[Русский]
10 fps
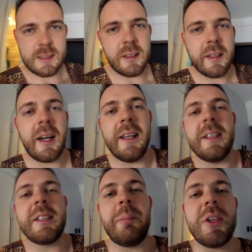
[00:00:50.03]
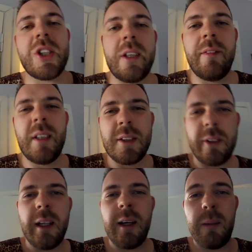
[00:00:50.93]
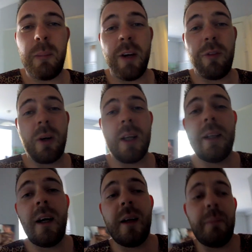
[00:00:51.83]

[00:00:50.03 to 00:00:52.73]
слегка нетипичное видео для моего канала,